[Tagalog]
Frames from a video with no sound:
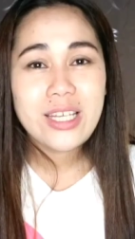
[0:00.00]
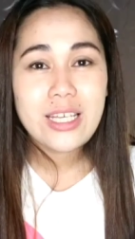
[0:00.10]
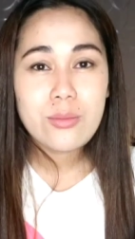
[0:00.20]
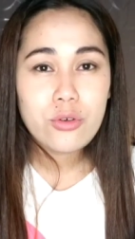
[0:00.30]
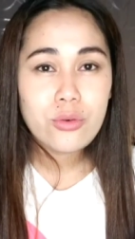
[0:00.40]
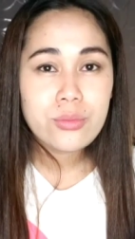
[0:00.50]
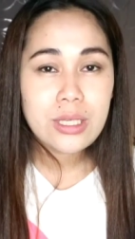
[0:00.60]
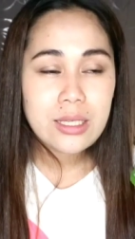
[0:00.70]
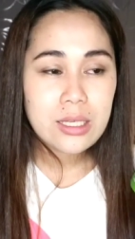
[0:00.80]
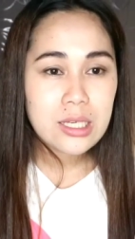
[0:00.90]
feeling mo,
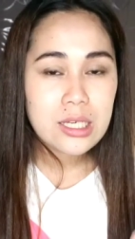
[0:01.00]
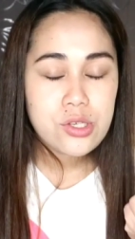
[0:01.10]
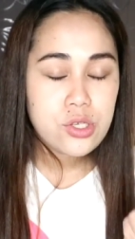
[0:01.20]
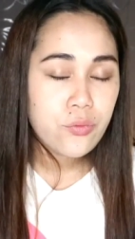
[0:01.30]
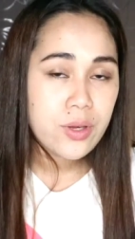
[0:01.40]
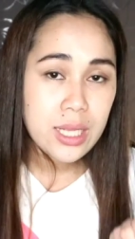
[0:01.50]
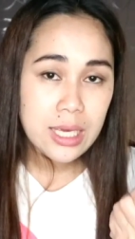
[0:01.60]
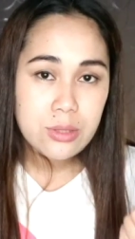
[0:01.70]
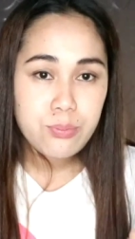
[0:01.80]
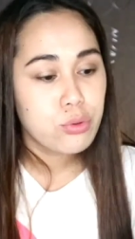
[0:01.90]

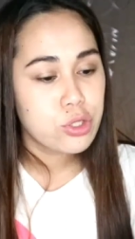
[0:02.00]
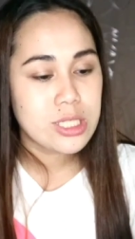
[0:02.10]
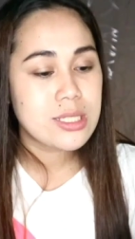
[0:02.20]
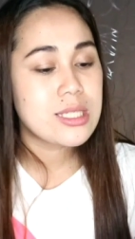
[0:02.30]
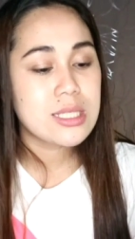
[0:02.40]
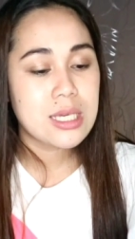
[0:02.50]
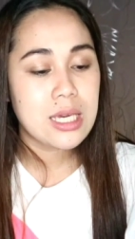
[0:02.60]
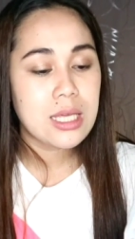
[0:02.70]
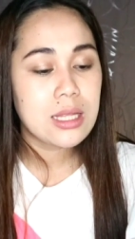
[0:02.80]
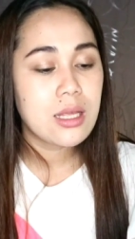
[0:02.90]
nagre-rejuvenate po siya sa
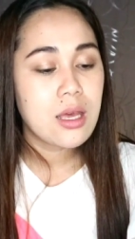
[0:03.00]
skin.